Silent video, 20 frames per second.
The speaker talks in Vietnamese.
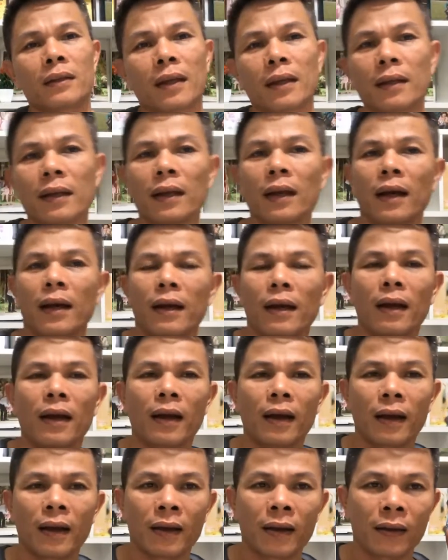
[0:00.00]
sẽ gì à,
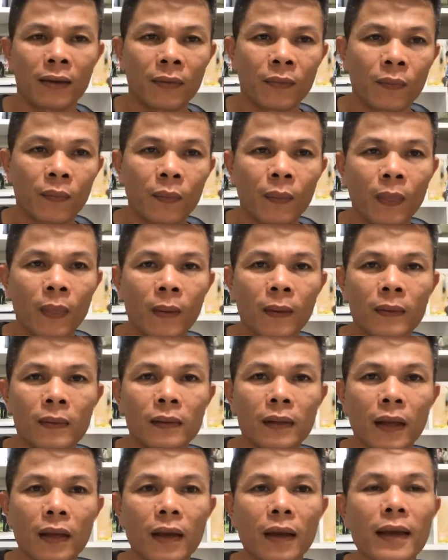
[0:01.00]
à
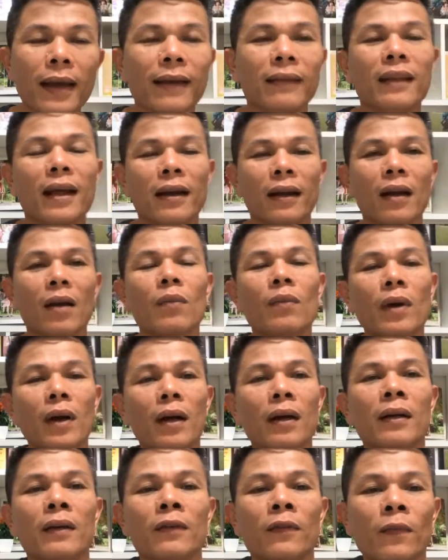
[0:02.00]
sẽ dễ dàng thành công
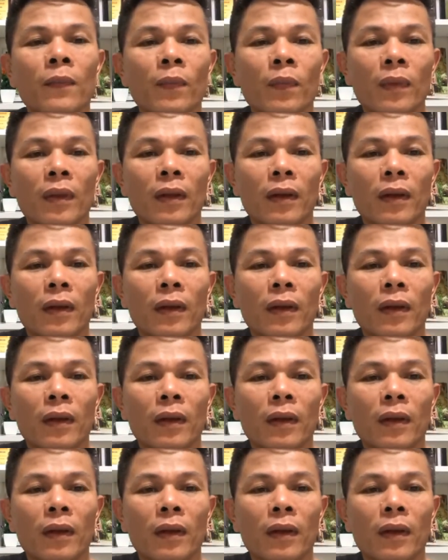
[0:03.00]
hơn